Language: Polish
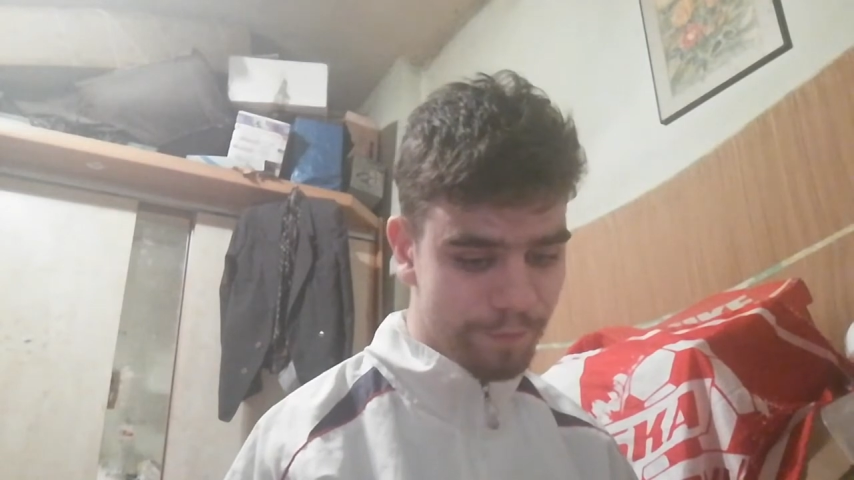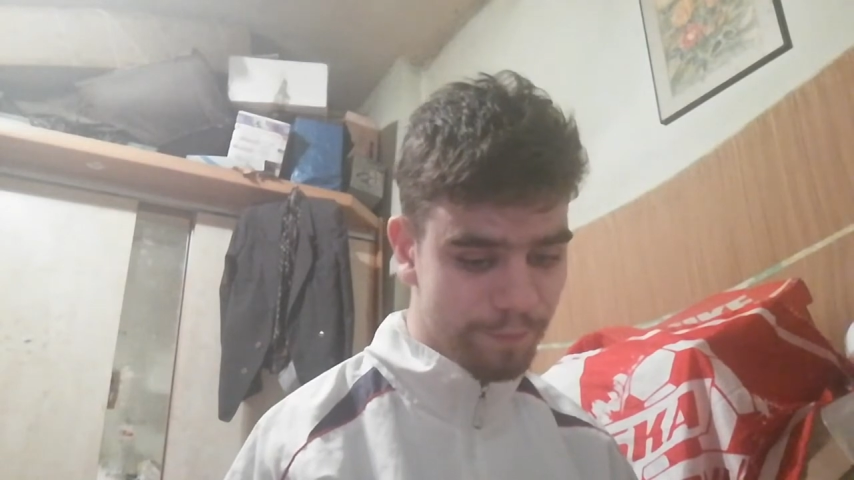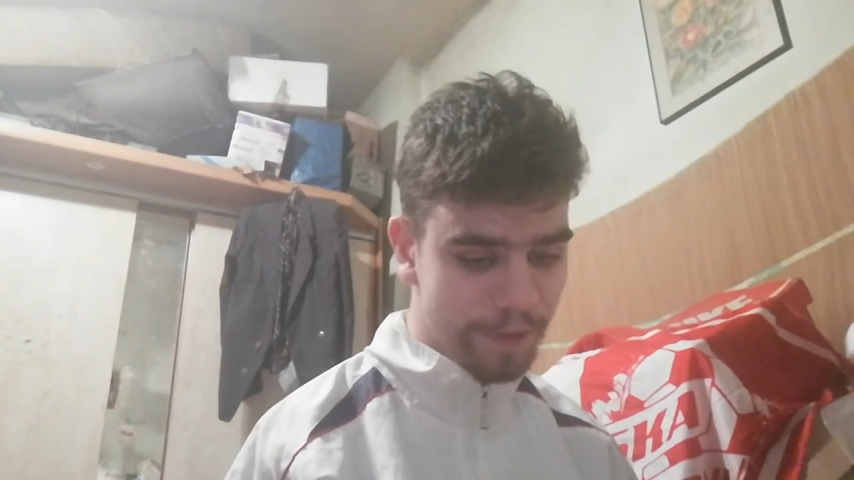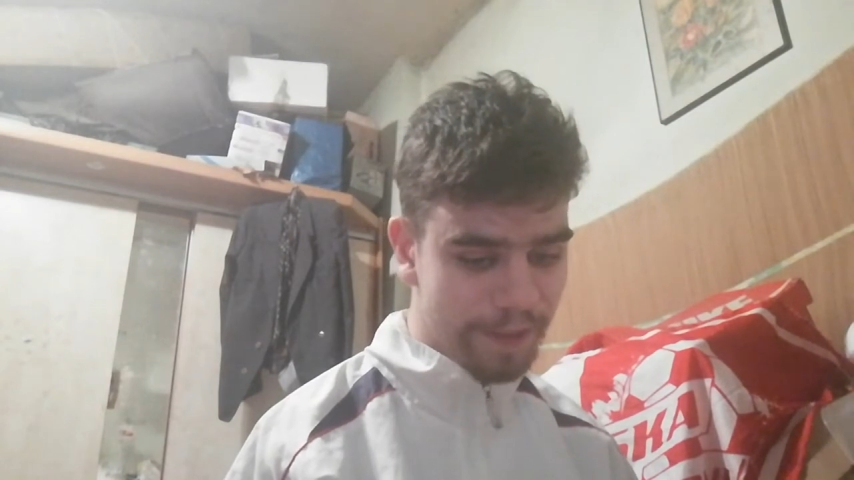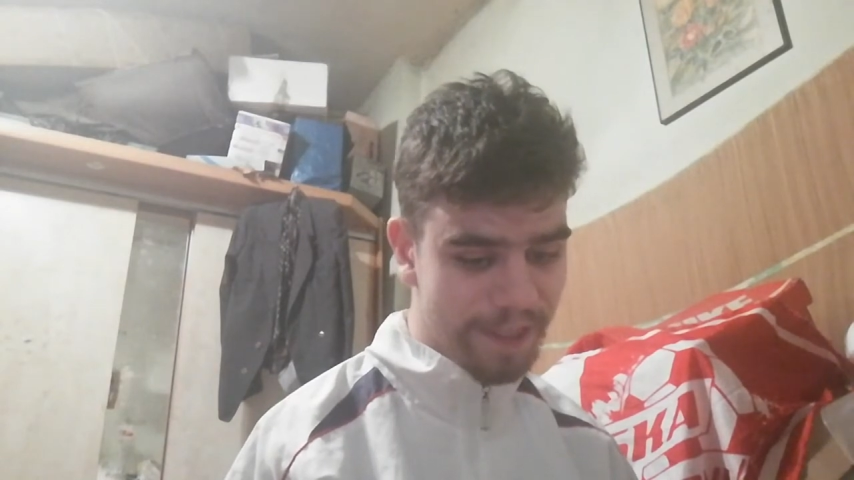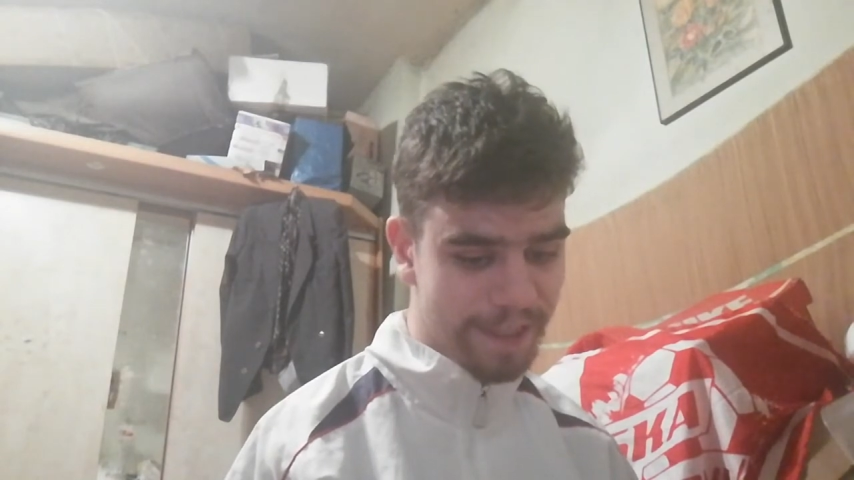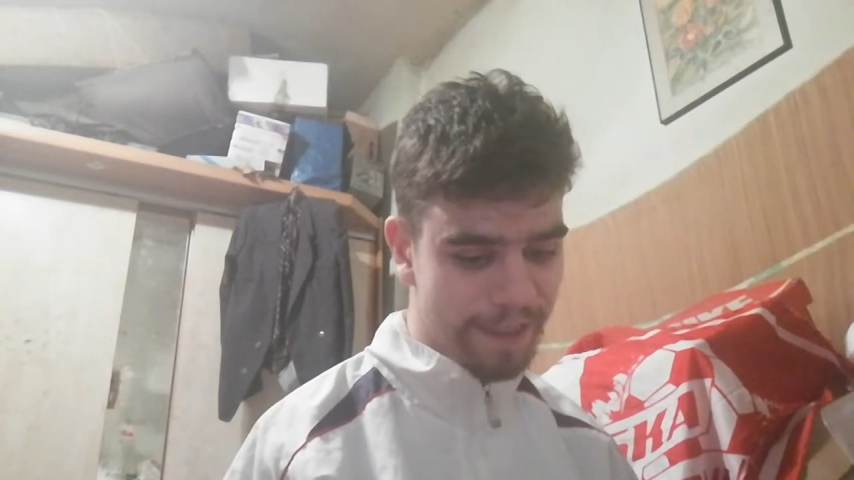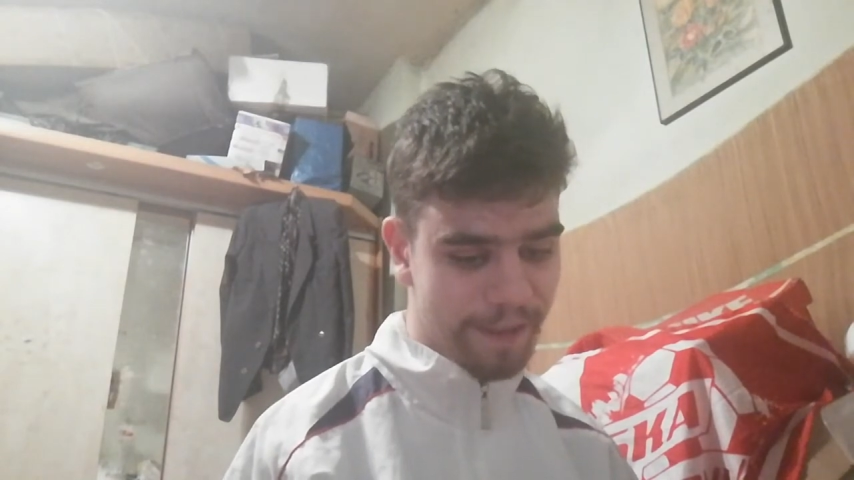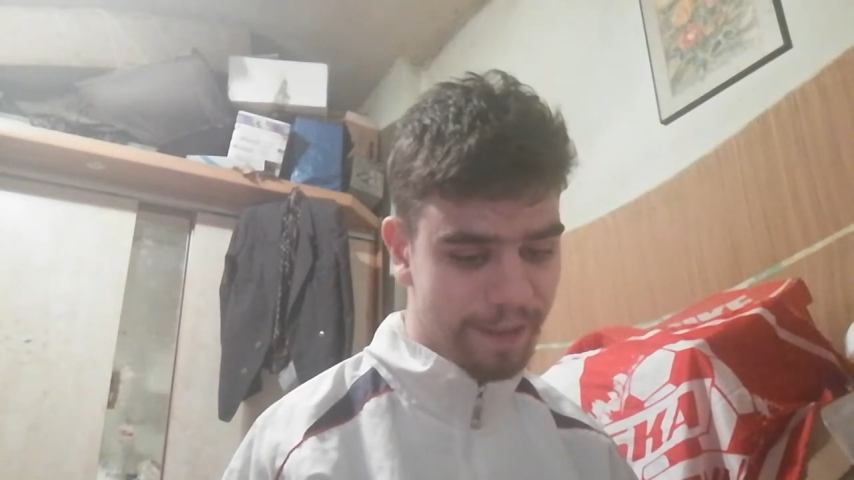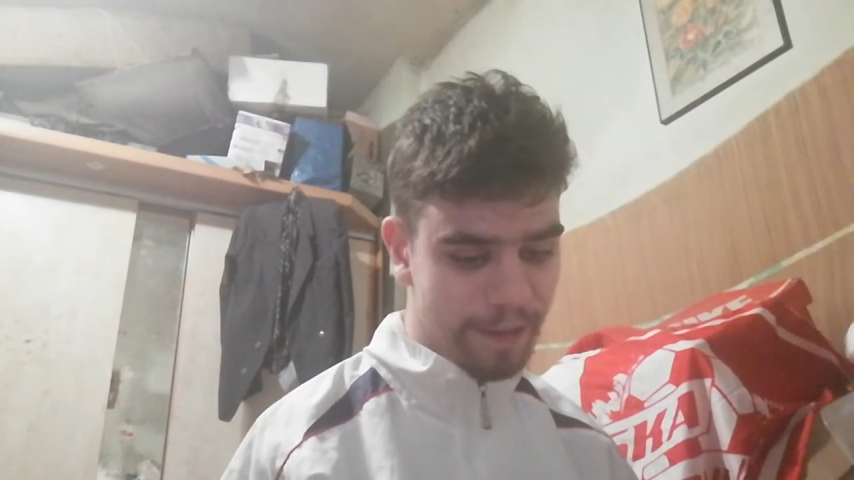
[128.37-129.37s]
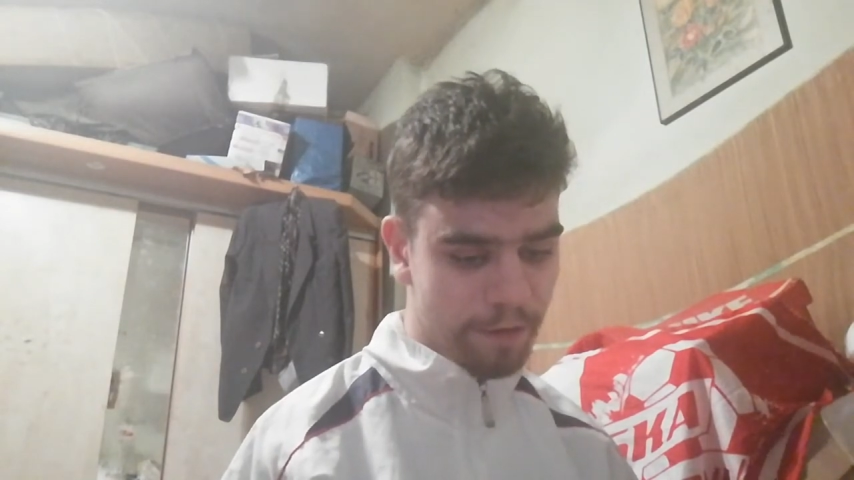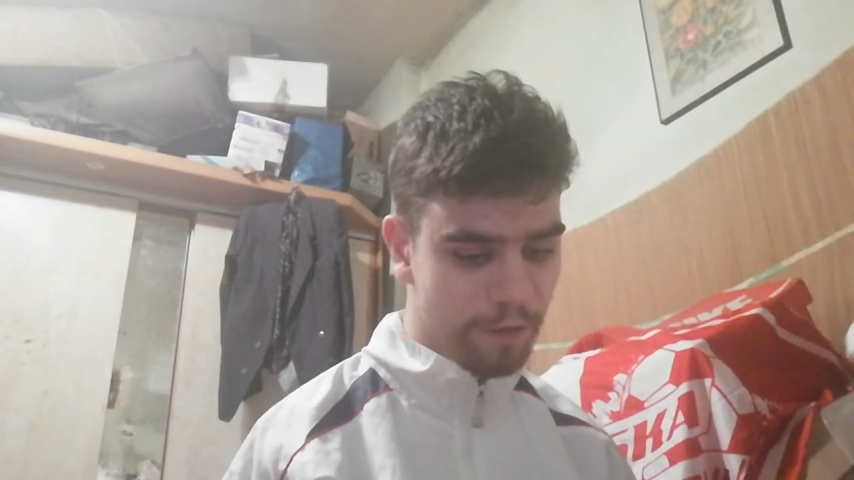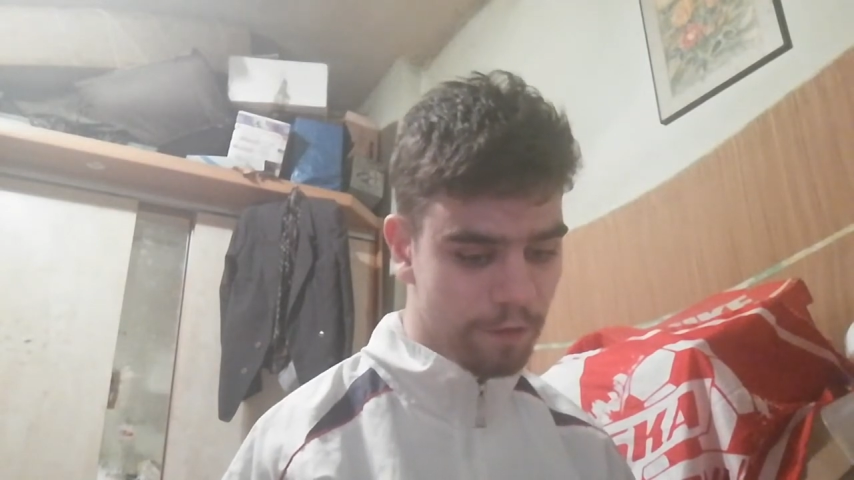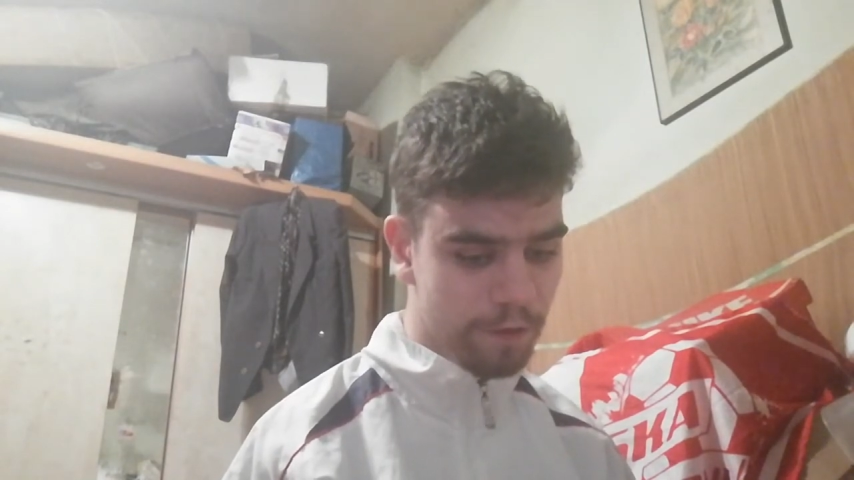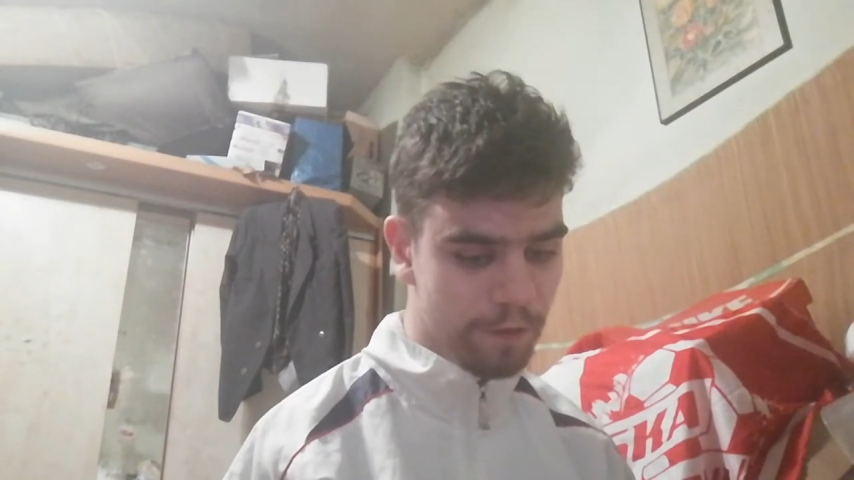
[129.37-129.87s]
naciskać na
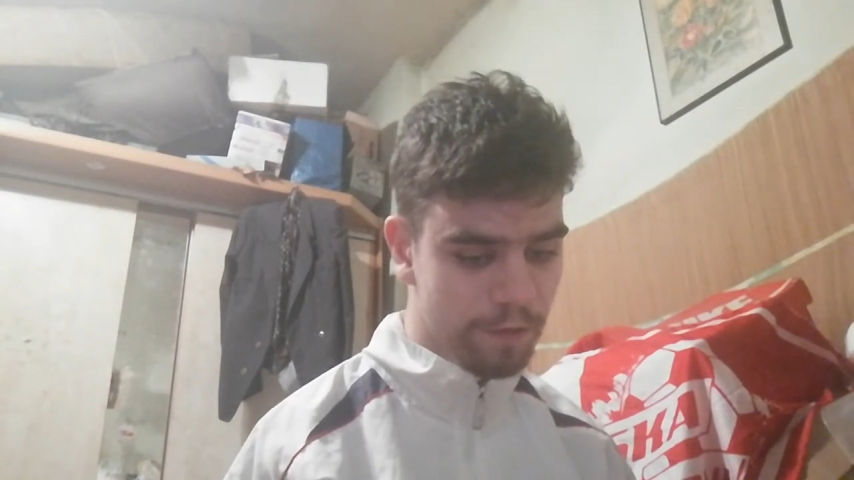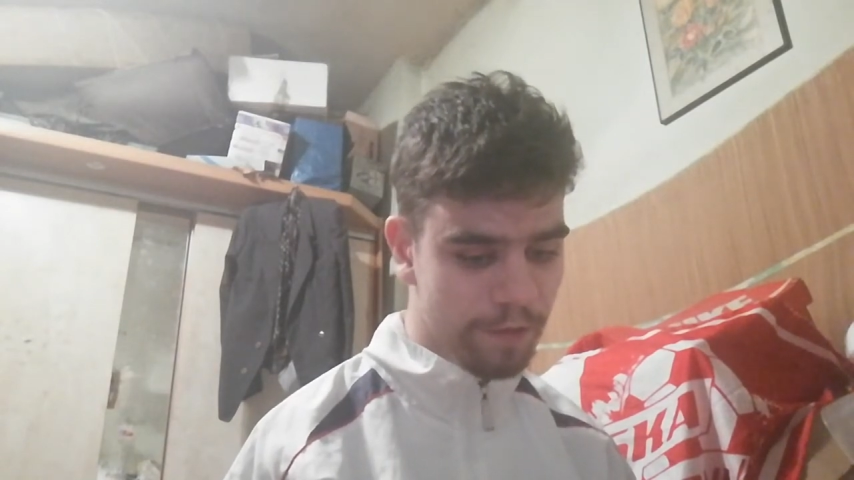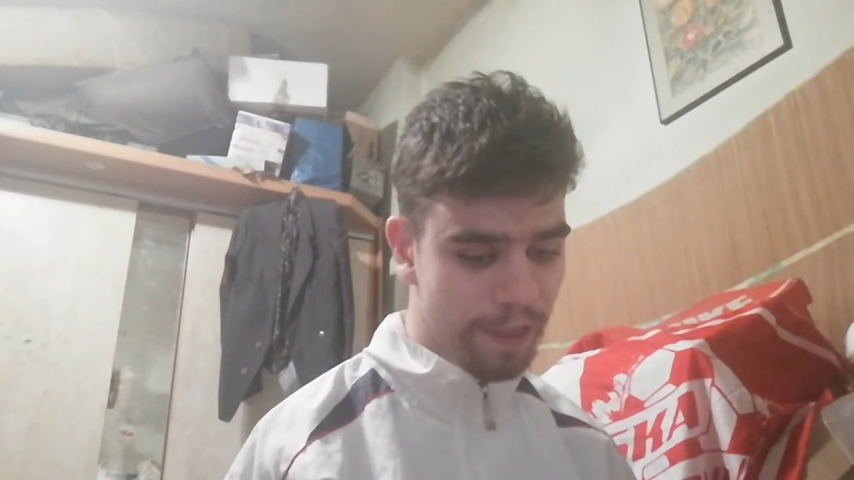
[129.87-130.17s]
kogoś.